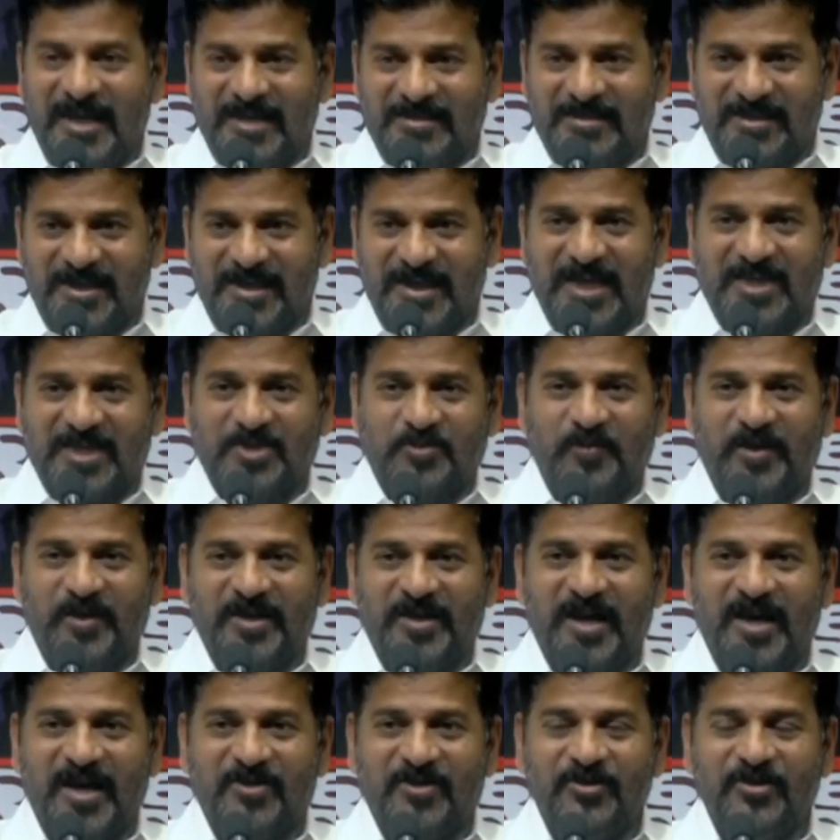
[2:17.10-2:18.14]
డాక్టర్
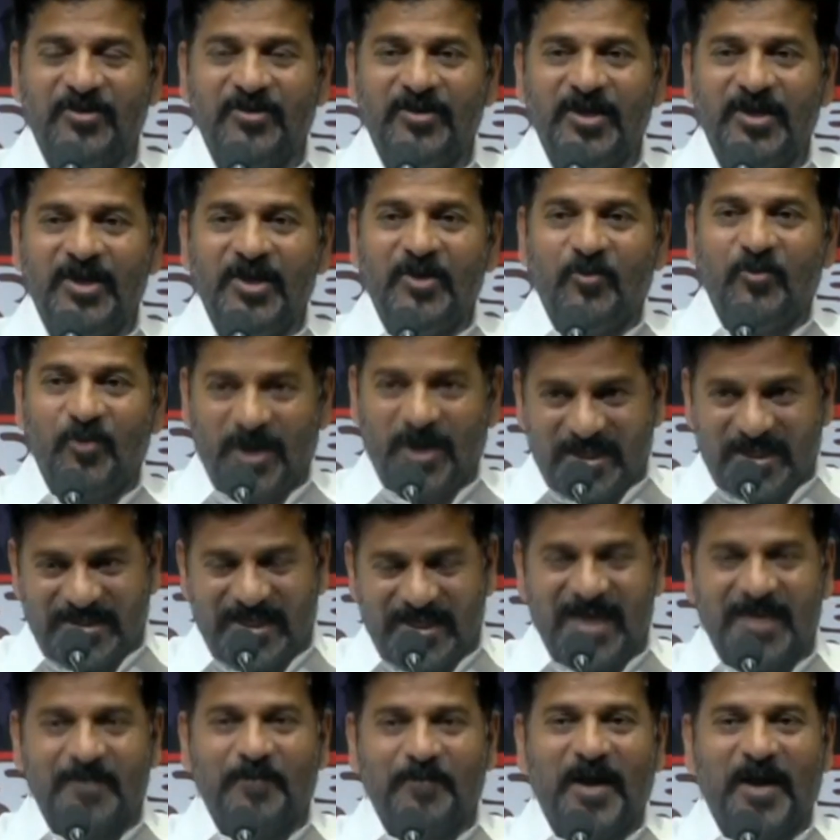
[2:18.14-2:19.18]
లక్ష్మణ్ గారు
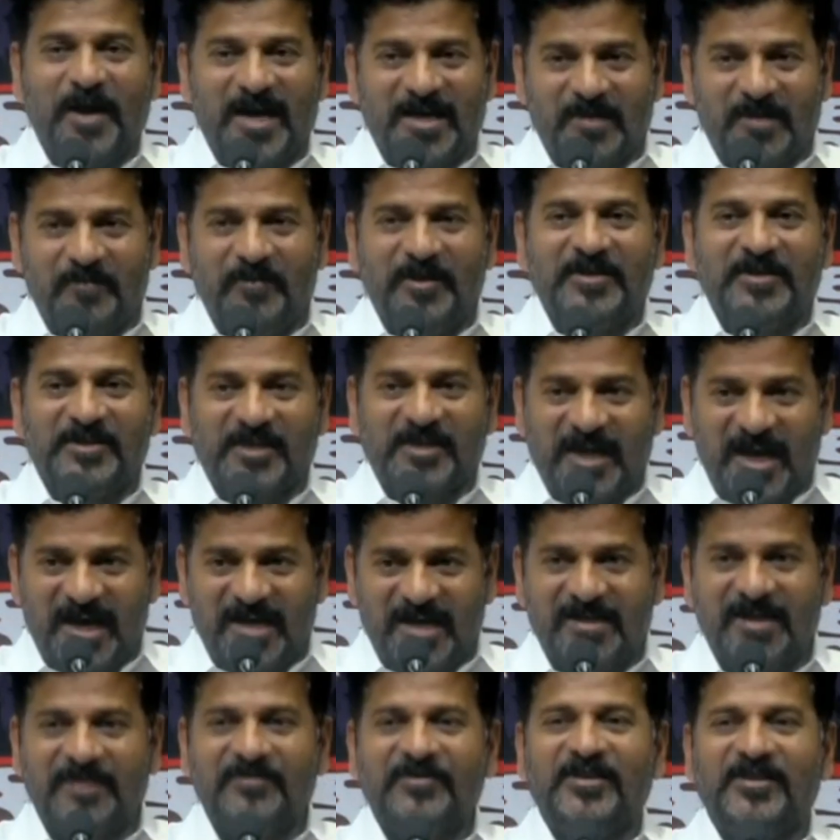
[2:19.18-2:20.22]
ఒక్కసారి పార్లమెంట్
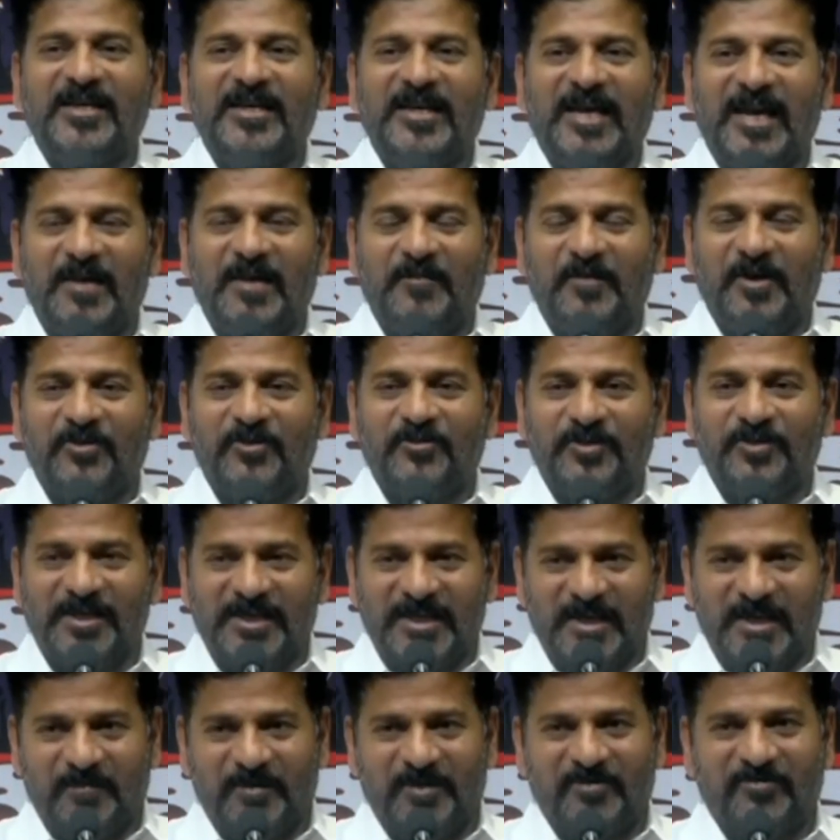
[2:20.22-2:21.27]
రికార్డులను తిరిగేయమని
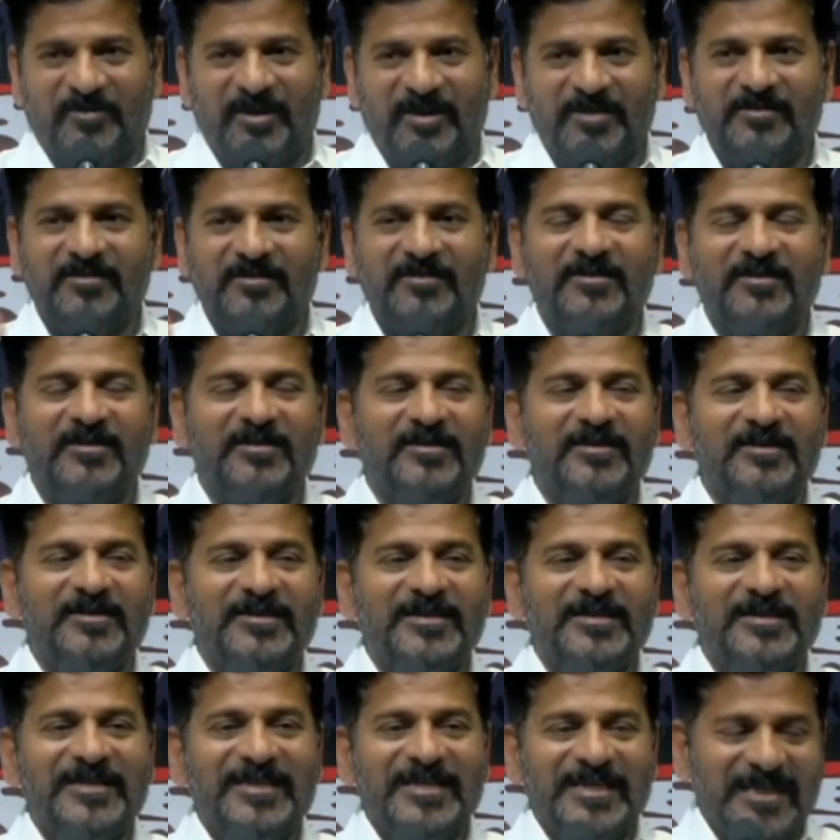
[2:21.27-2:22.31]
నెంబర్ వన్
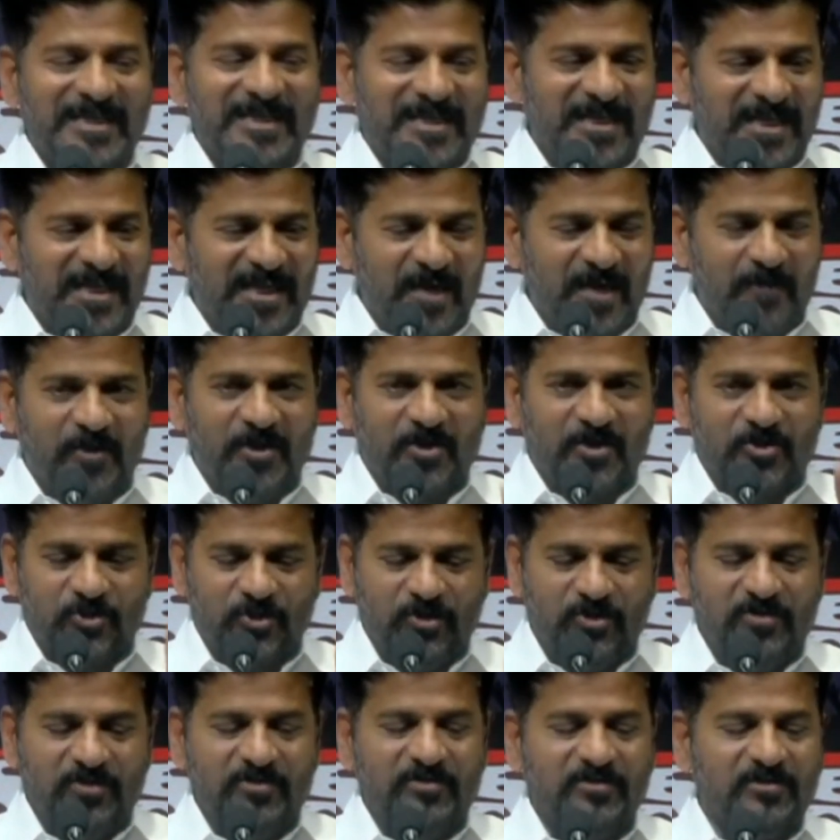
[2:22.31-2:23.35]
నెంబర్
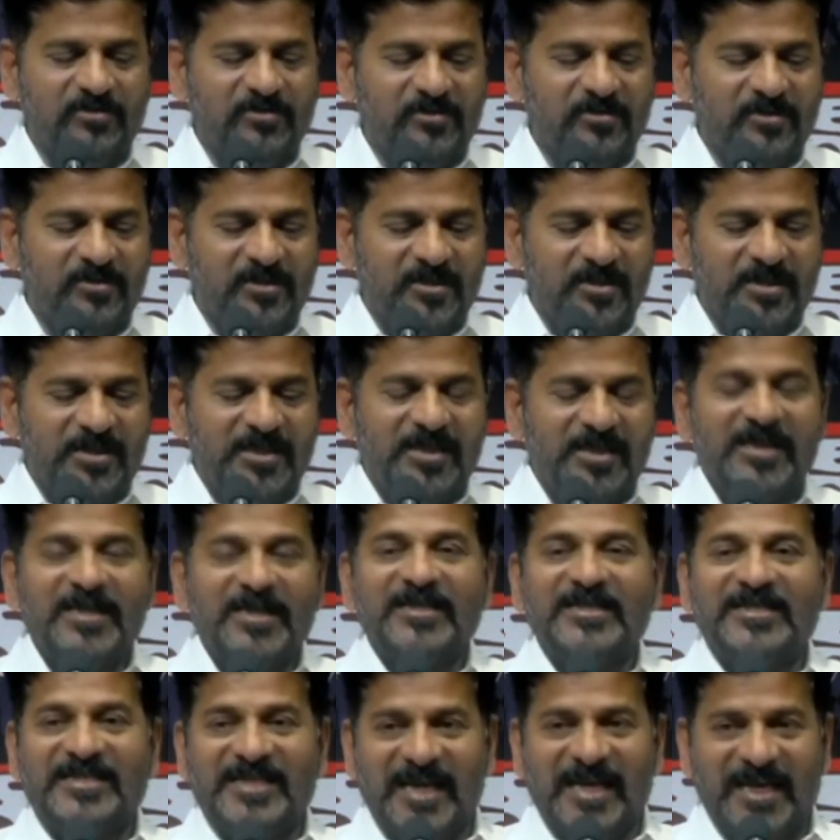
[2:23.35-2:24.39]
టూ
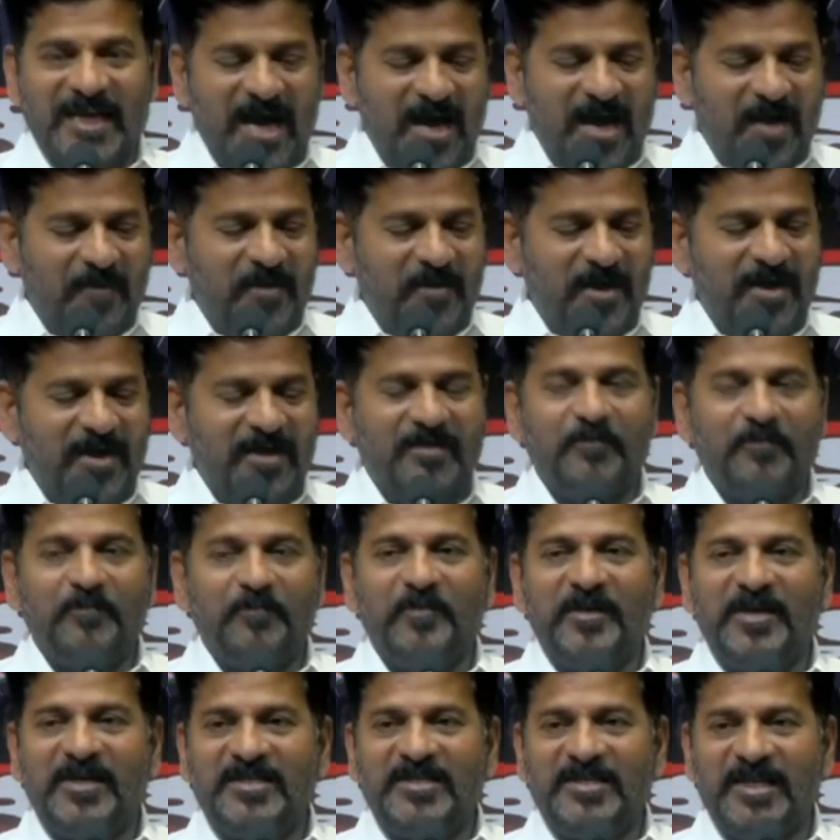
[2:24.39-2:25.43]
జనాభా
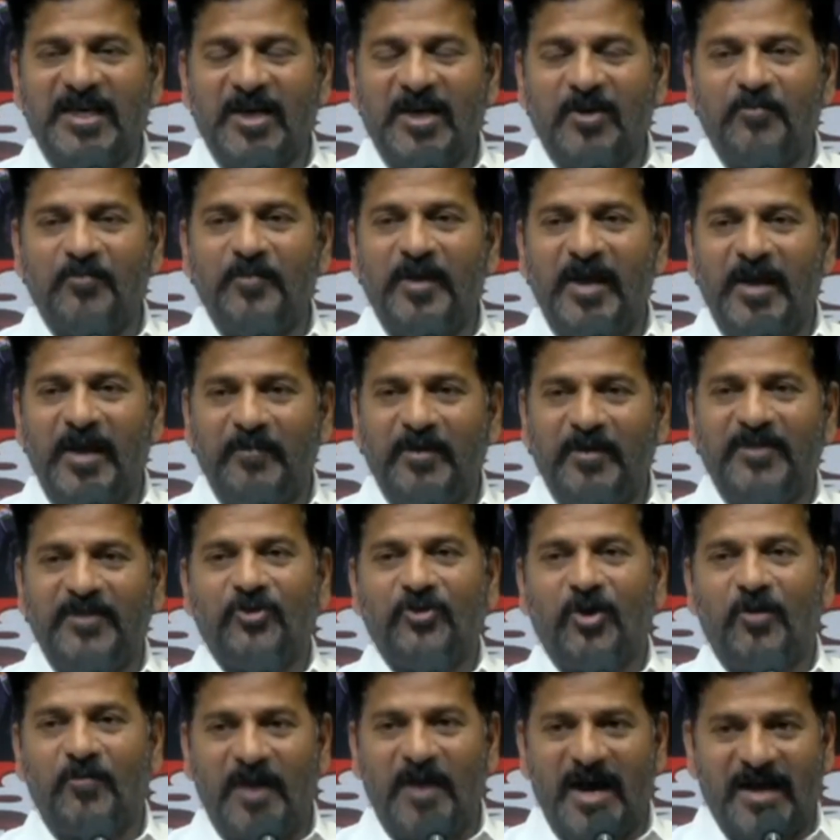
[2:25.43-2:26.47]
బీసీలకు
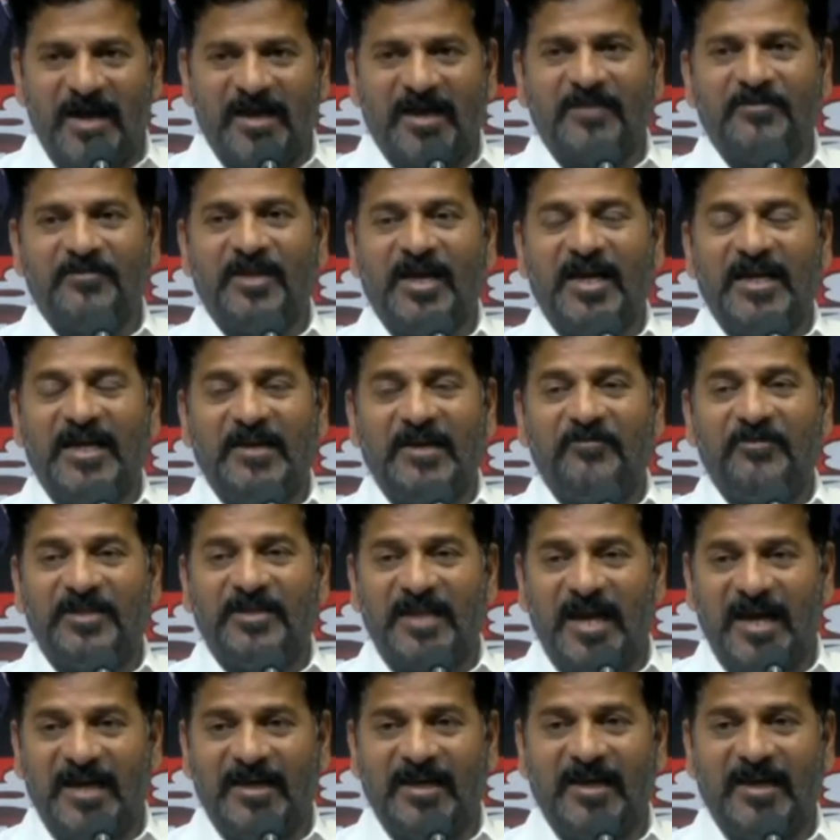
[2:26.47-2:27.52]
మేమెంతో మాకంత అనే
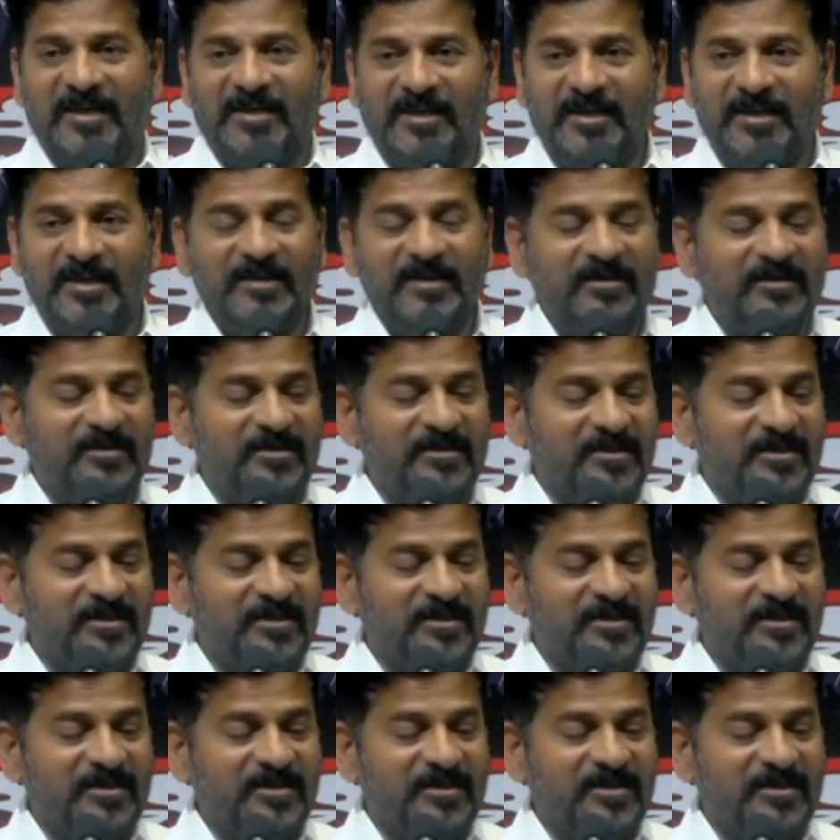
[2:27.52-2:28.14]
విధానాన్ని